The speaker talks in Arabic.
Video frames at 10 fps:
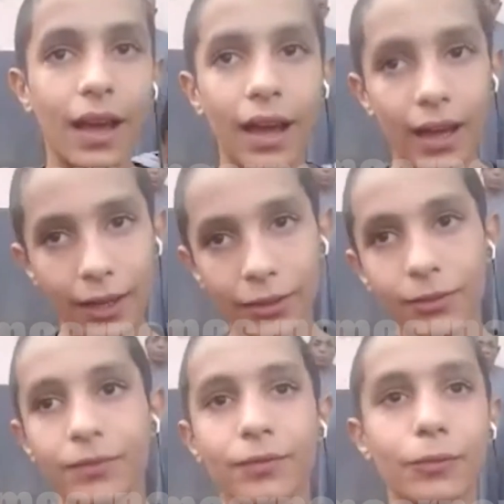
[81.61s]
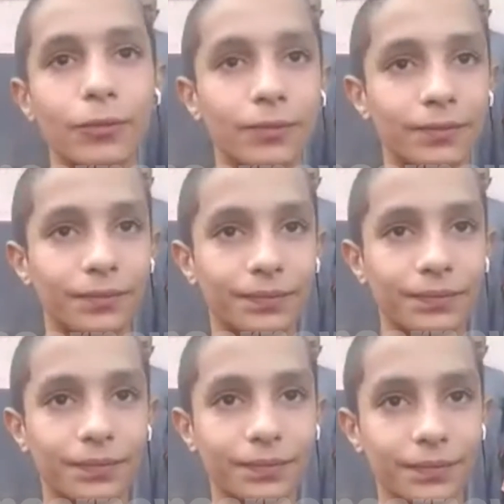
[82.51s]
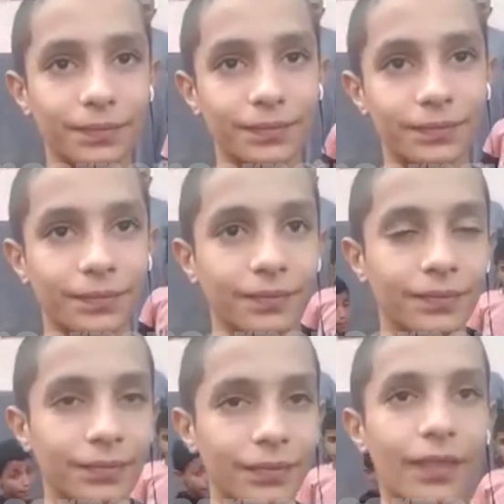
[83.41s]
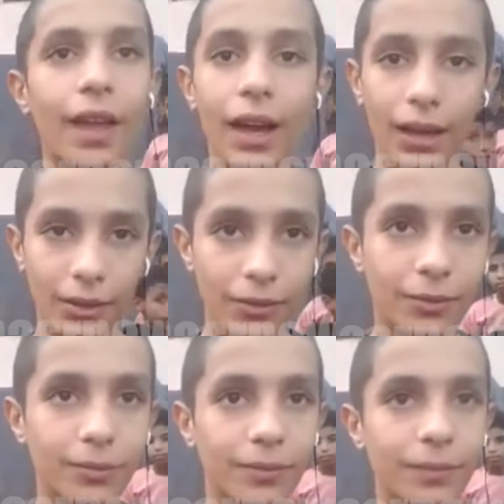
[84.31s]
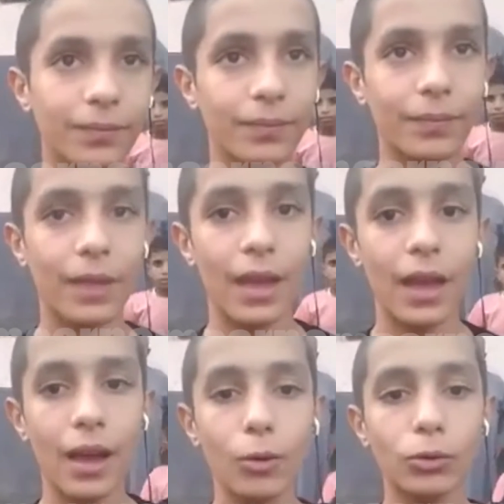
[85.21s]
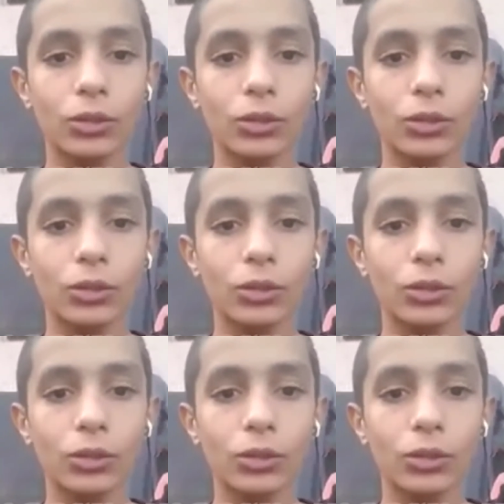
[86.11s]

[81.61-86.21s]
ايوه إيه ان في بنت بتتكهرب ايوه انت كنت رايح تعمل ايه بقى معاها؟